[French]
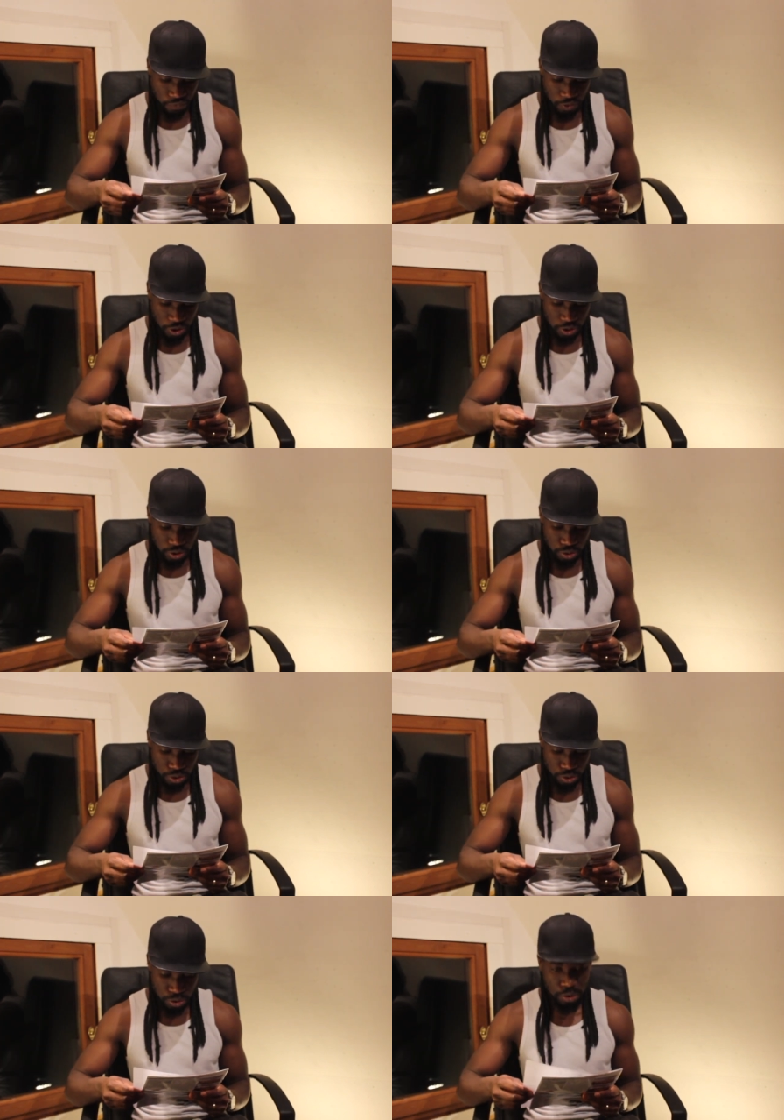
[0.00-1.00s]
vol
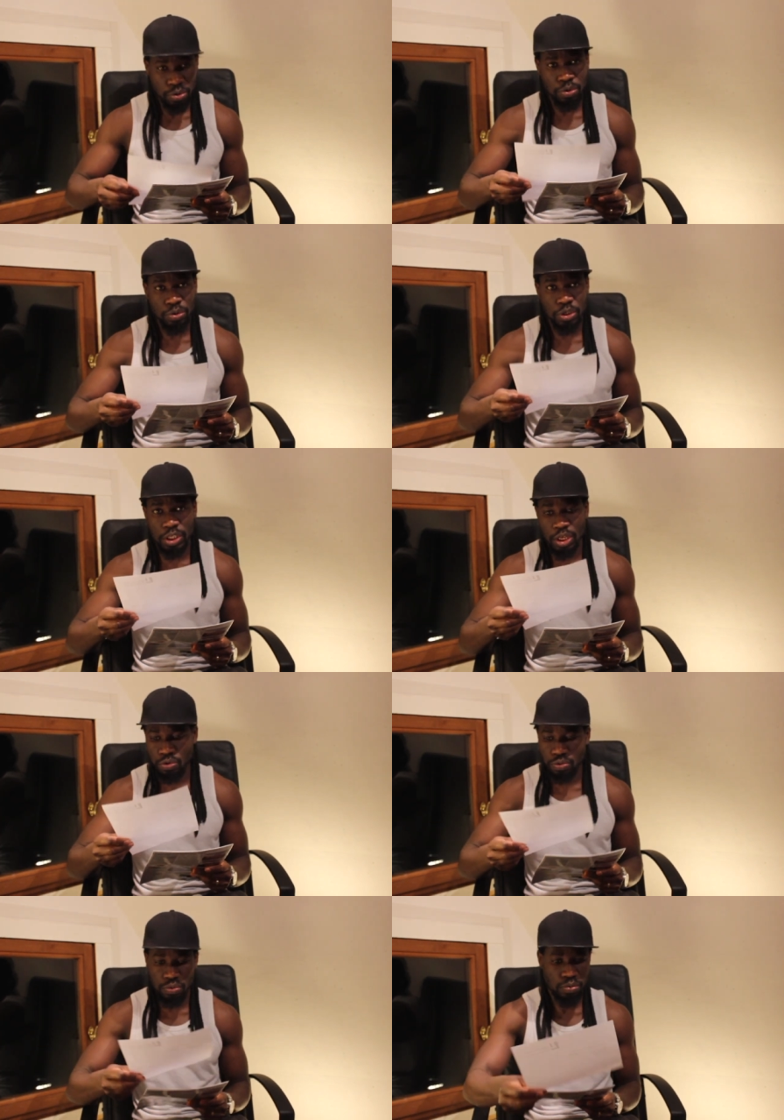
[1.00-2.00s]
de
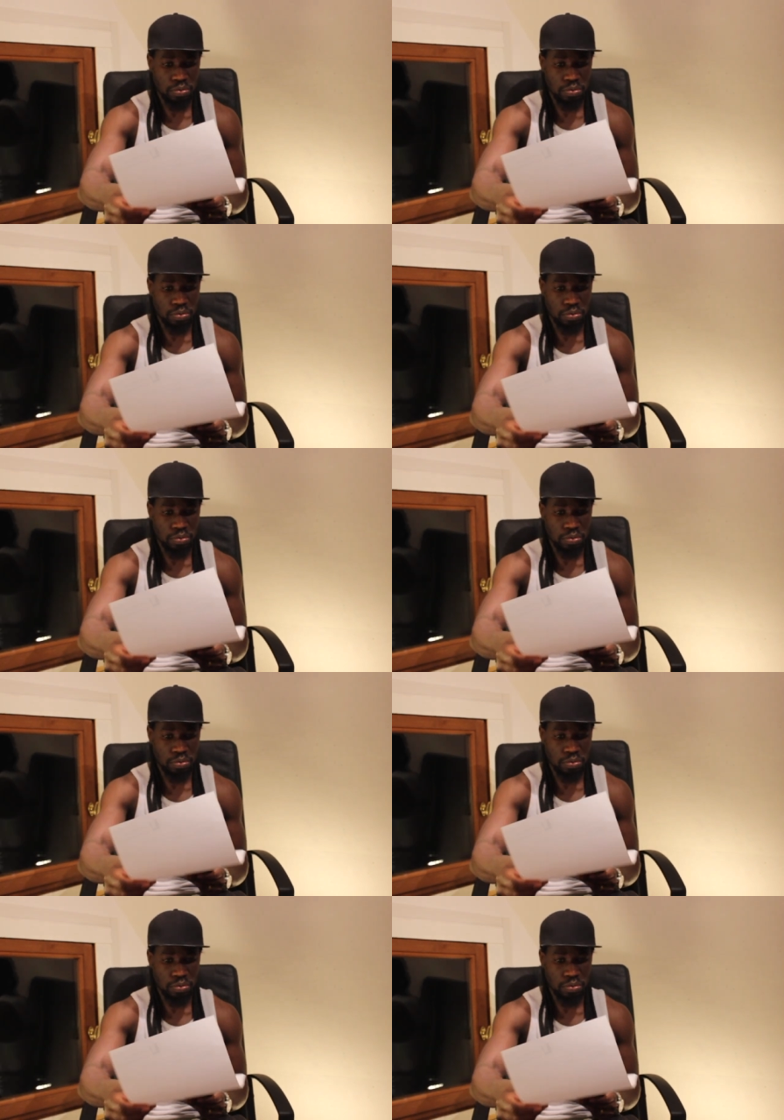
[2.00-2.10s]
genoux,